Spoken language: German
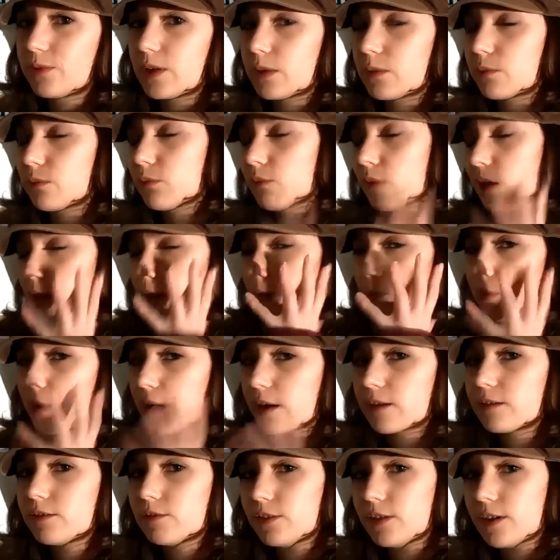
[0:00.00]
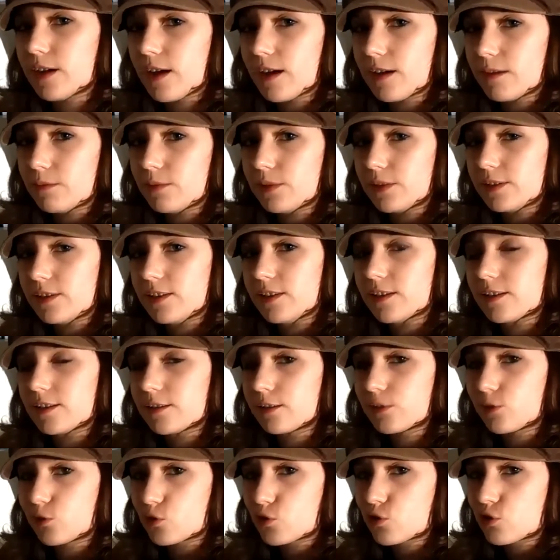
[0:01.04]
wenn meine Backe wieder ein
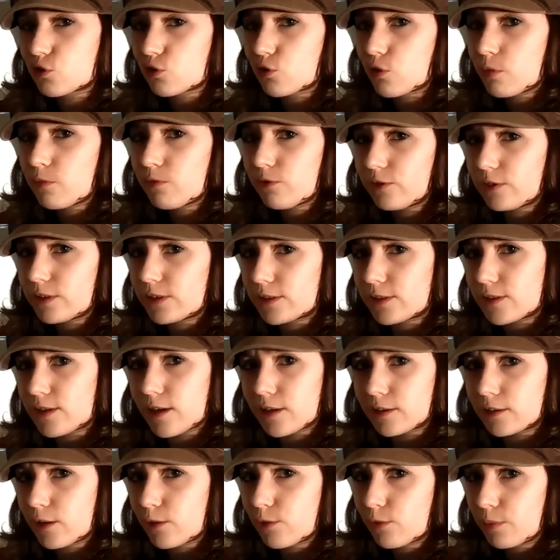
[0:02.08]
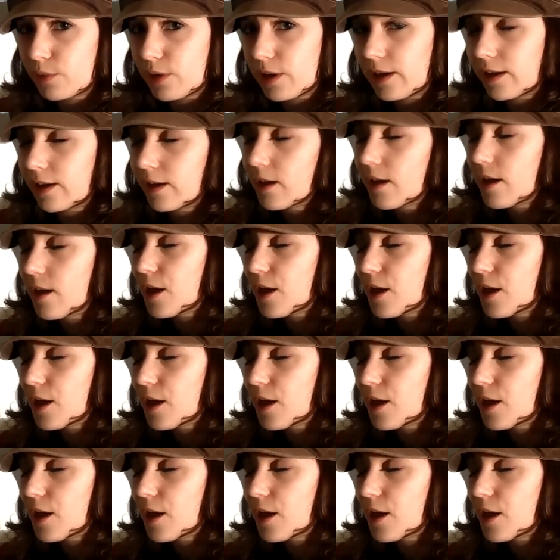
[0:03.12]
bisschen geschrumpft ist nach der OP.